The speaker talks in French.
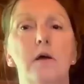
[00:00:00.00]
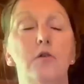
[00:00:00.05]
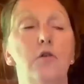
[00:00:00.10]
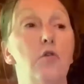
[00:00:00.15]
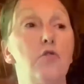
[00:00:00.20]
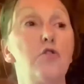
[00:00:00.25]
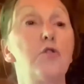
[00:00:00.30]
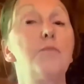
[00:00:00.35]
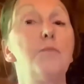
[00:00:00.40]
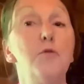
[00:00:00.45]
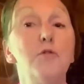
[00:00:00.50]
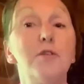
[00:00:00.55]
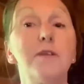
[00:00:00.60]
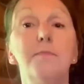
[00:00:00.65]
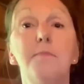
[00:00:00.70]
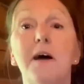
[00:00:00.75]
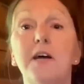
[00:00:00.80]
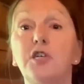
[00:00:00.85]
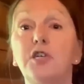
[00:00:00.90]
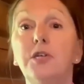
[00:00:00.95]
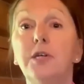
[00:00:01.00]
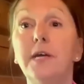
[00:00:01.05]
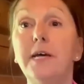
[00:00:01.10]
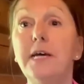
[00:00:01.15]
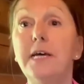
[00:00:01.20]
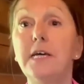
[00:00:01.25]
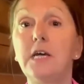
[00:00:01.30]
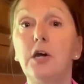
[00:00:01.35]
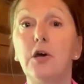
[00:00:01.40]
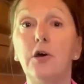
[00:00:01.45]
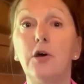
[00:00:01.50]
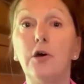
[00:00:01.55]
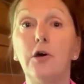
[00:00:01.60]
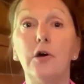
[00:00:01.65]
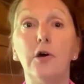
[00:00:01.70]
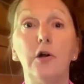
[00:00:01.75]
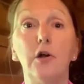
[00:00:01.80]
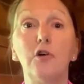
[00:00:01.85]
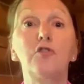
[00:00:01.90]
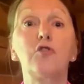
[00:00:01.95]
Donc, tu peux t'imaginer
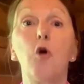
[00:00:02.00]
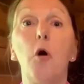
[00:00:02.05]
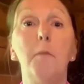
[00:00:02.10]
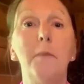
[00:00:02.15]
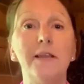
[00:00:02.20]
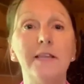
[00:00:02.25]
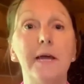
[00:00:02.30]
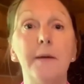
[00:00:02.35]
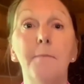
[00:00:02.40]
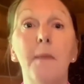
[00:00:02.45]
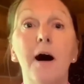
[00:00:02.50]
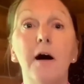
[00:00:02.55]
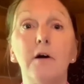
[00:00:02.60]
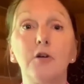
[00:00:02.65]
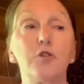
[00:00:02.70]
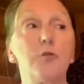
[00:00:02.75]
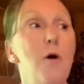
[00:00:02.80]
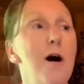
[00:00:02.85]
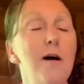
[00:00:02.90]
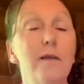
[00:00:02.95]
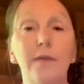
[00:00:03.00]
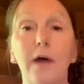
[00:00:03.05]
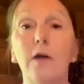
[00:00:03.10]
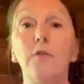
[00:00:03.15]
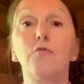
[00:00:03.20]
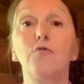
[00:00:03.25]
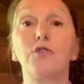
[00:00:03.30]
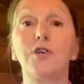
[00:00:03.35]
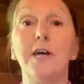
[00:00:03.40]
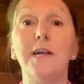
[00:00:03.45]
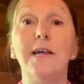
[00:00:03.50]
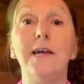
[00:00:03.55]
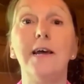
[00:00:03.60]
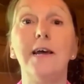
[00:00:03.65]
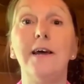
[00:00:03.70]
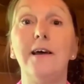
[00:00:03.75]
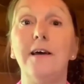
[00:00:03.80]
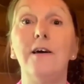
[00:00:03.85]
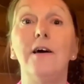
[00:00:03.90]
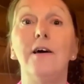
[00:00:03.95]
que lorsqu'on met des mangeoires dans nos
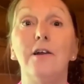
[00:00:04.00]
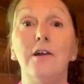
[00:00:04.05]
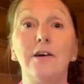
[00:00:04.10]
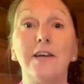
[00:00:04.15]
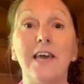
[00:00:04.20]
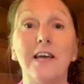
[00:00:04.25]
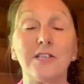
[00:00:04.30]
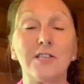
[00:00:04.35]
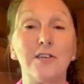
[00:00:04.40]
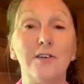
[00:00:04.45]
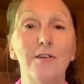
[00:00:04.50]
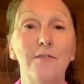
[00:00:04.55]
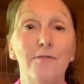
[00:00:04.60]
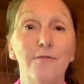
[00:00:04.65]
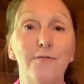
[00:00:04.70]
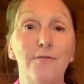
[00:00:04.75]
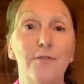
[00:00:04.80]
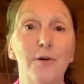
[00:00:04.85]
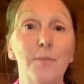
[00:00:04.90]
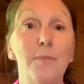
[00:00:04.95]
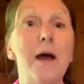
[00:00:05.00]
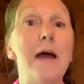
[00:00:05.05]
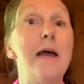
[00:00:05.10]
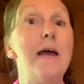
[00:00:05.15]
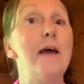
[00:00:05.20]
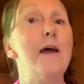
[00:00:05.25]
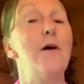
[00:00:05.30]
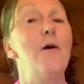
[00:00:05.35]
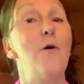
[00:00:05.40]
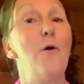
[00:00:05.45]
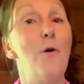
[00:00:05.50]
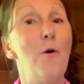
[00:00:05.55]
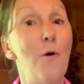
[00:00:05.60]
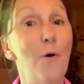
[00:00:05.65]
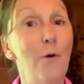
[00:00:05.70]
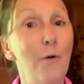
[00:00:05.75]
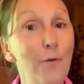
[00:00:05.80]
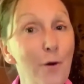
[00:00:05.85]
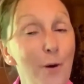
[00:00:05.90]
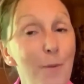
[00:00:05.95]
chalets euh, locatifs, euh, ben,
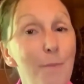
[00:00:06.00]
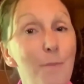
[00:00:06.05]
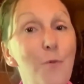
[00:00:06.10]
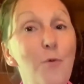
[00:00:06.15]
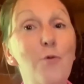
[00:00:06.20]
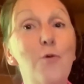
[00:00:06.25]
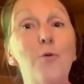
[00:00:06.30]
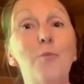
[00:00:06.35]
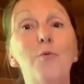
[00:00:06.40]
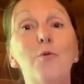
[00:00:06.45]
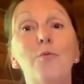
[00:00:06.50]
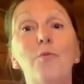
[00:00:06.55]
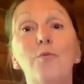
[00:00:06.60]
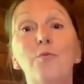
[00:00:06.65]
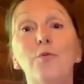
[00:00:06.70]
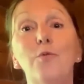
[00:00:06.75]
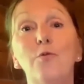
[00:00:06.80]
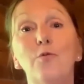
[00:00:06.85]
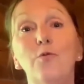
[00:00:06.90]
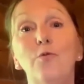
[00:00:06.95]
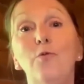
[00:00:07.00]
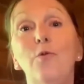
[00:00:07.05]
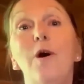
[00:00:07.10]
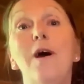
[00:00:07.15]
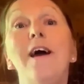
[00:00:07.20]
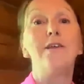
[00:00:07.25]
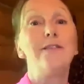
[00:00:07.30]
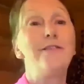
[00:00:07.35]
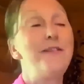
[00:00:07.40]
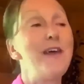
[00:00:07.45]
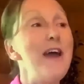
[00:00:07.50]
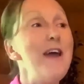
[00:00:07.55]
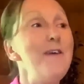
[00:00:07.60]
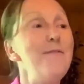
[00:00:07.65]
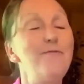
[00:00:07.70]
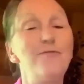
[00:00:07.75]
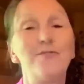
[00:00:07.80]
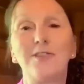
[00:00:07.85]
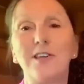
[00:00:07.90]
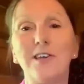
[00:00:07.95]
on a beaucoup, beaucoup, beaucoup
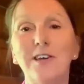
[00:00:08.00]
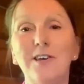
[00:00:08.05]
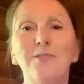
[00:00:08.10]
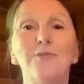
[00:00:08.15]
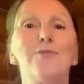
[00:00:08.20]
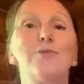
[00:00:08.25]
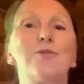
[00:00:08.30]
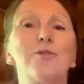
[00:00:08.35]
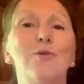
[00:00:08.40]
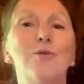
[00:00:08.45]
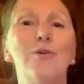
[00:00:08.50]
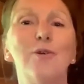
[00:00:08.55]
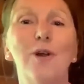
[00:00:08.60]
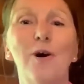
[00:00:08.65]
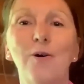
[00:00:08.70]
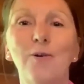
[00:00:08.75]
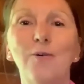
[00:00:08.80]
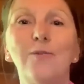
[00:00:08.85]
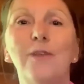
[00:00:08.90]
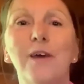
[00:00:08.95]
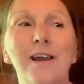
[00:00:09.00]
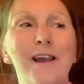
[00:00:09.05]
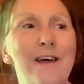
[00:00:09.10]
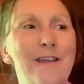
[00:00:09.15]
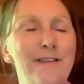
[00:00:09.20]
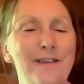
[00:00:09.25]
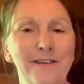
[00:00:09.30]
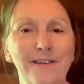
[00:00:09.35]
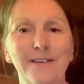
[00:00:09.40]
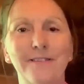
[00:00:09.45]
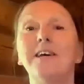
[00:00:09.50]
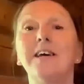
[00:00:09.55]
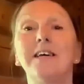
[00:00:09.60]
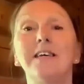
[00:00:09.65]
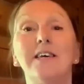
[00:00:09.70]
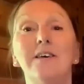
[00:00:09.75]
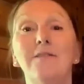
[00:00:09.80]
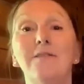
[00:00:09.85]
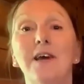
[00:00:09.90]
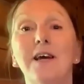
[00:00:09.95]
d'invités tout au long de l'année
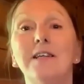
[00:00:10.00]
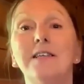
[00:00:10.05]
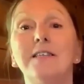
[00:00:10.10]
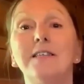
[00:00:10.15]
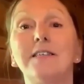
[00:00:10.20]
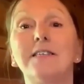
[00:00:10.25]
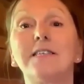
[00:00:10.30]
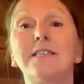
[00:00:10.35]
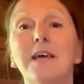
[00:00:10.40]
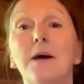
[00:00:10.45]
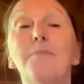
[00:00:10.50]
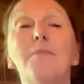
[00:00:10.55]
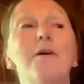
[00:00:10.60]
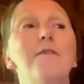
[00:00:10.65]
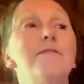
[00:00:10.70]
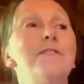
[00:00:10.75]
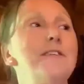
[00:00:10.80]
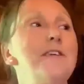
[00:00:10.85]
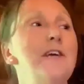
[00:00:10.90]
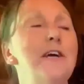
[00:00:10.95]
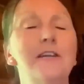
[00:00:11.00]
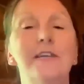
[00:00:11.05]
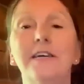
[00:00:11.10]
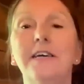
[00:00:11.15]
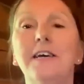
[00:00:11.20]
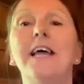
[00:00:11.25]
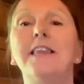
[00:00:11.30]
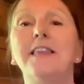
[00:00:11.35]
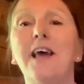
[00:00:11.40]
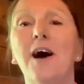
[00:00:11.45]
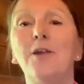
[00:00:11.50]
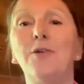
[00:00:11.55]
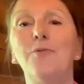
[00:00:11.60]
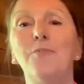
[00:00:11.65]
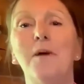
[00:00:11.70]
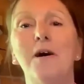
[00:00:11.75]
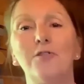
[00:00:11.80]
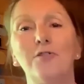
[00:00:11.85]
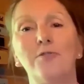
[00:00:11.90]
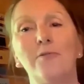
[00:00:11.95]
qui viennent s'approvisionner dans nos
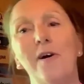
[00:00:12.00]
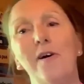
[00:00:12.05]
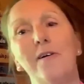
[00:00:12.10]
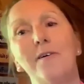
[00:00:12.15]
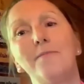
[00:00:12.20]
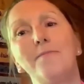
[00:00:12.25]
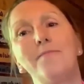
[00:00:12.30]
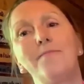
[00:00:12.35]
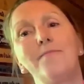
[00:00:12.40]
mangeoires.